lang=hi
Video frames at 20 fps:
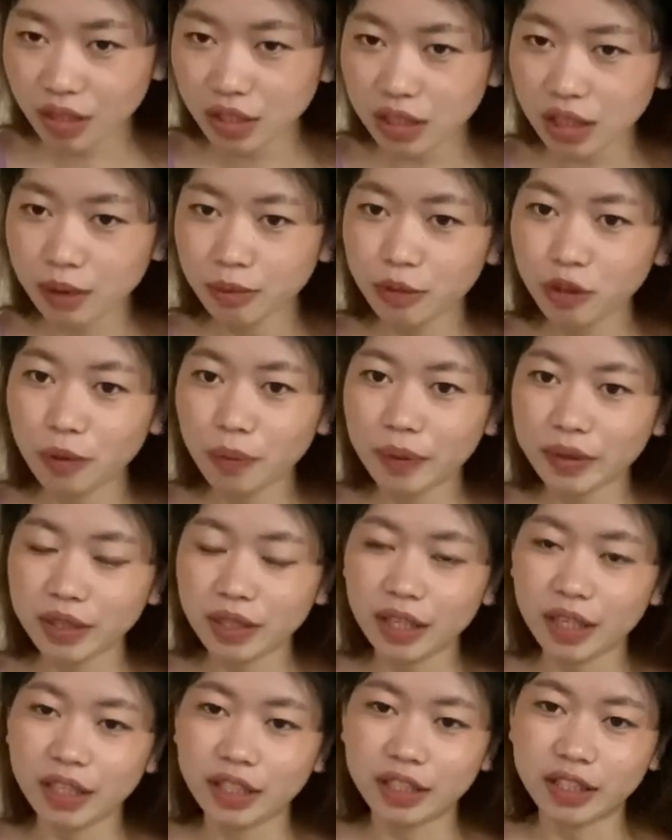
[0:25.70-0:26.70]
सभी को पता
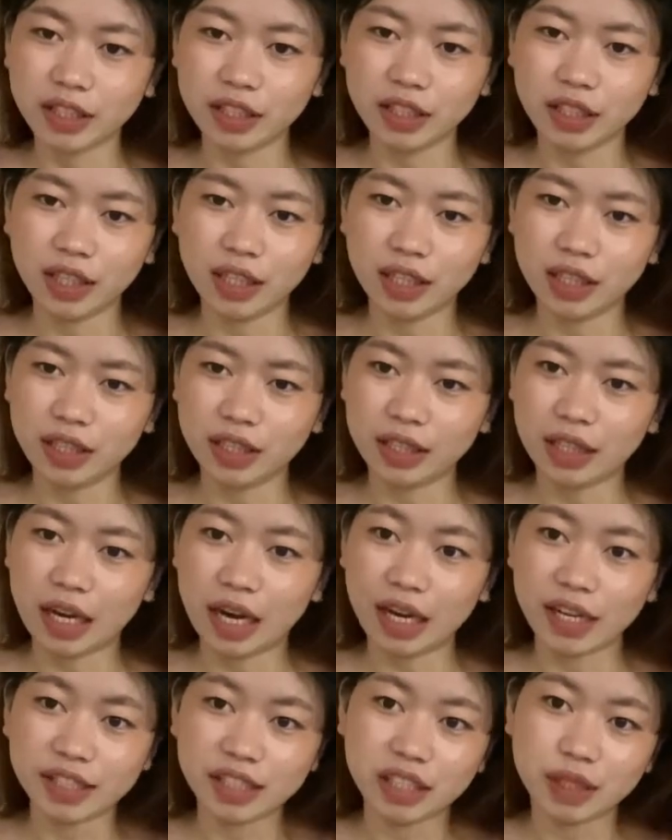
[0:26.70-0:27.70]
है कि
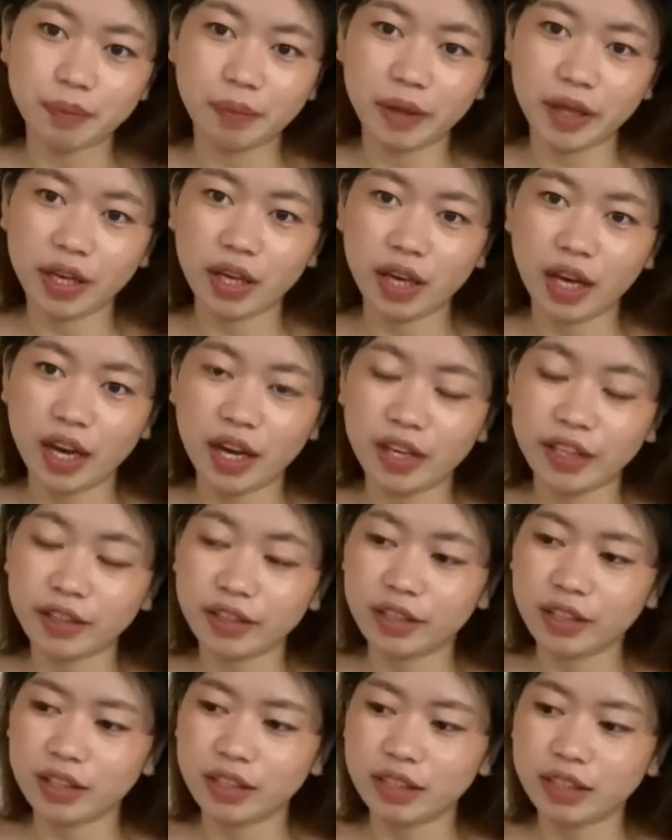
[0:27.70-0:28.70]
आई पे
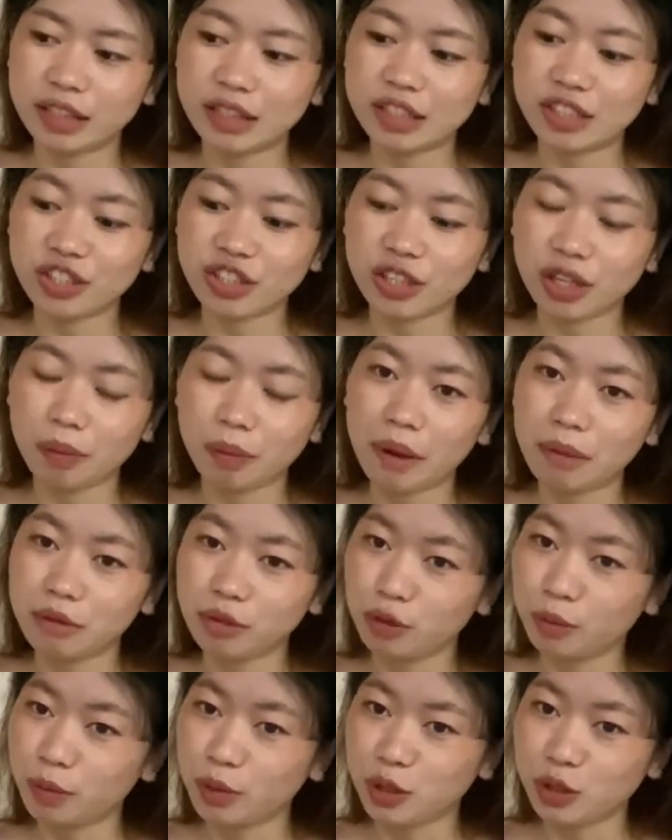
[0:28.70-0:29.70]
एंड इन सब अभी
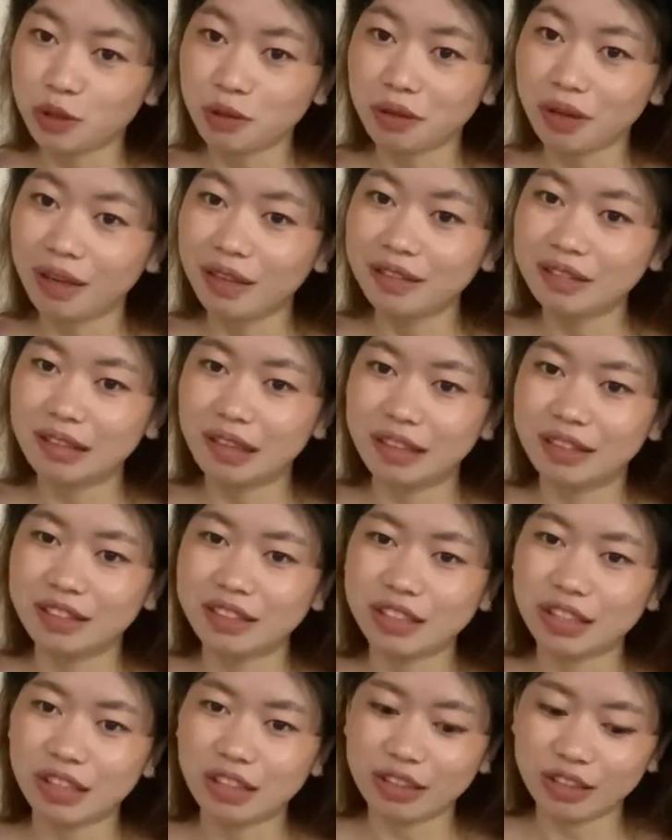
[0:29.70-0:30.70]
तो मीशो का ही ट्रेंड
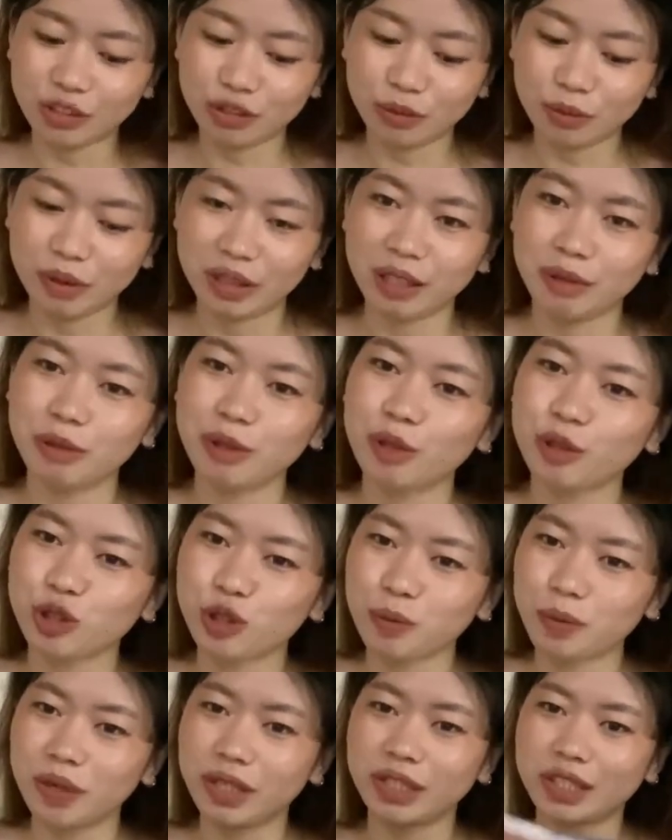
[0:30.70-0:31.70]
चल रहा है तो मैंने भी कुछ
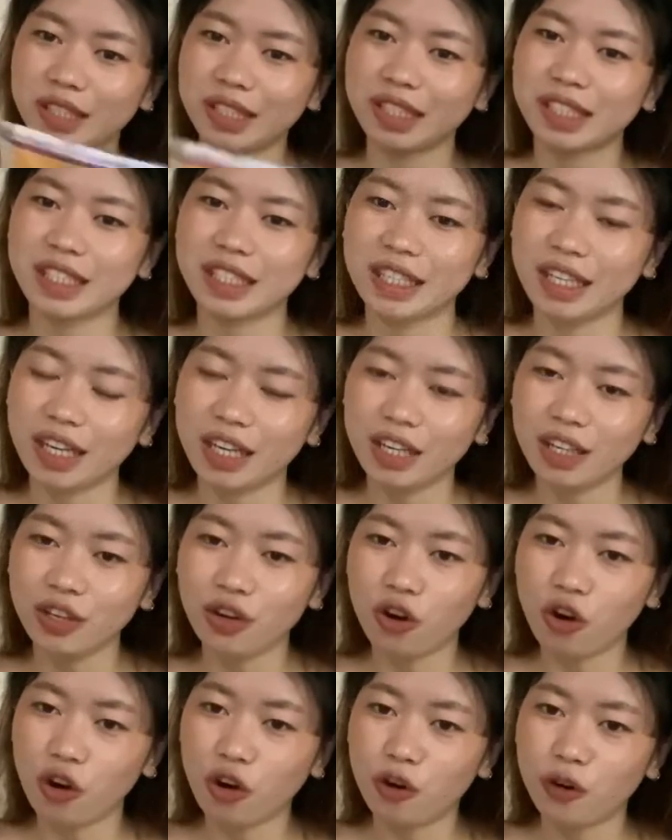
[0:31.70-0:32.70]
परचेज़ किया है
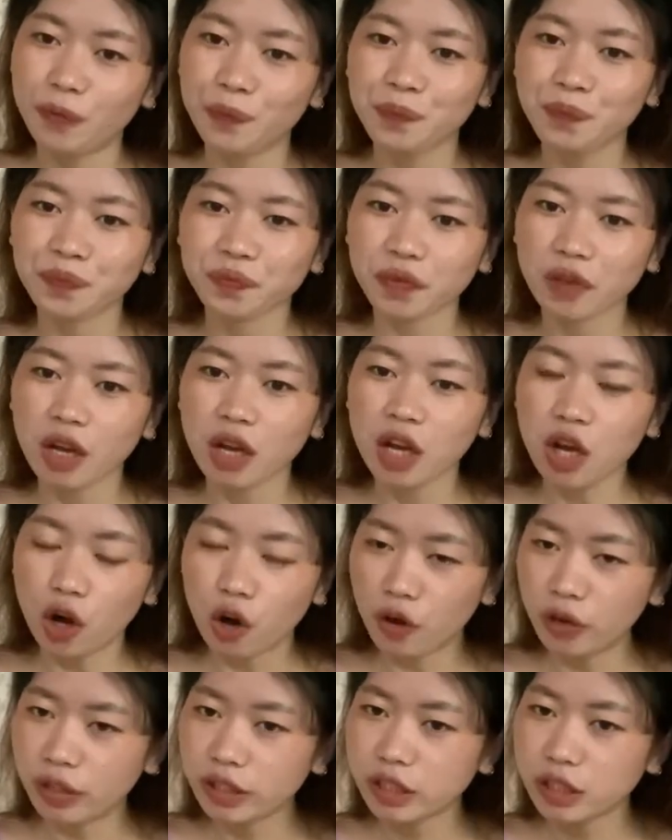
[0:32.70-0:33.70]
और
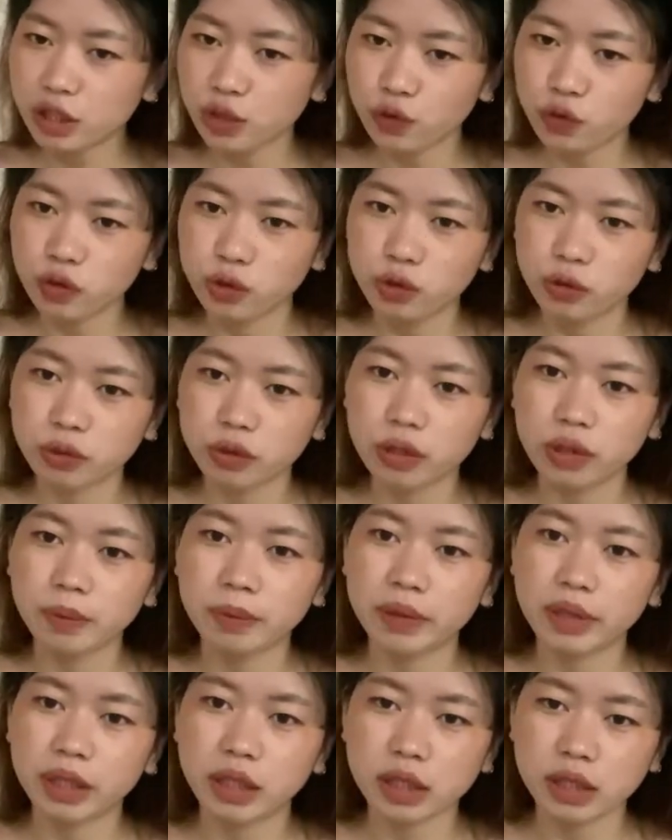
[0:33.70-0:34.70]
ऑनेस्ट रिव्यू दूंगी
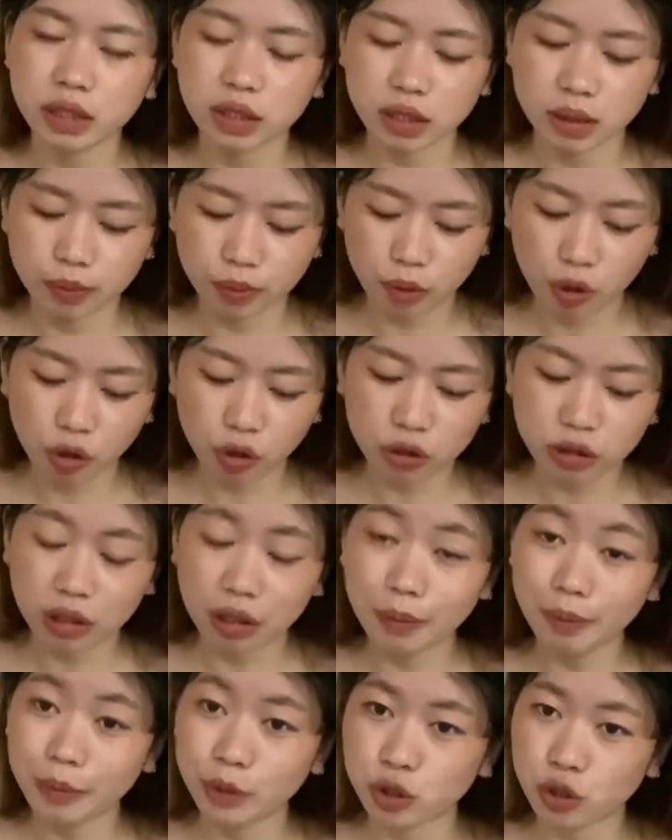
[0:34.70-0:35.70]
बिकॉज बहुत
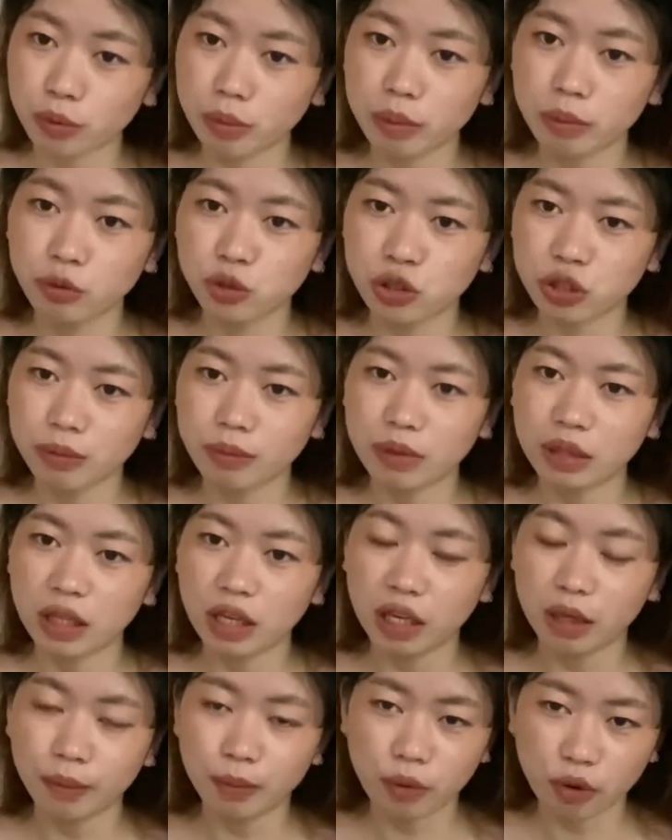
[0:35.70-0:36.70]
कम पैसों में मुझे मिला
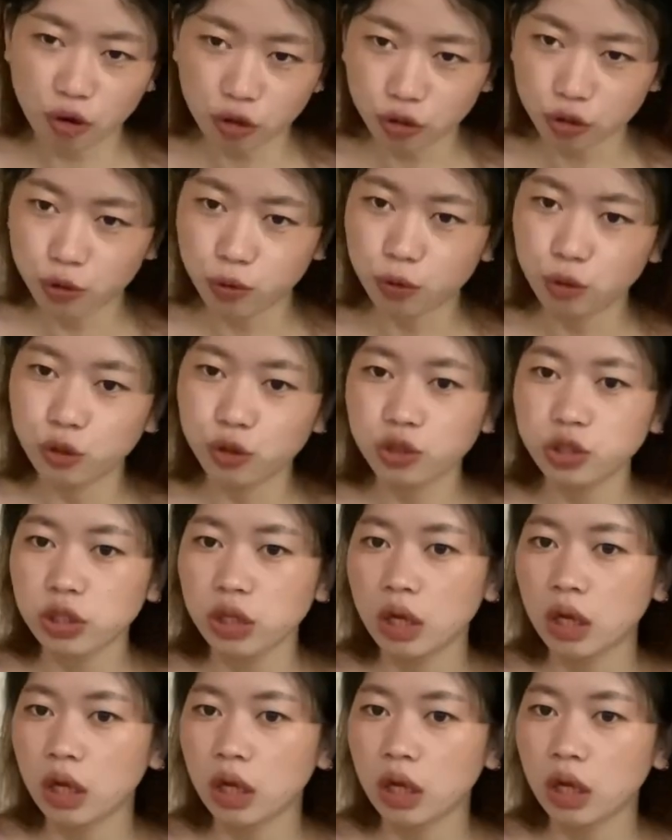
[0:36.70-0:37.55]
है बहुत कुछ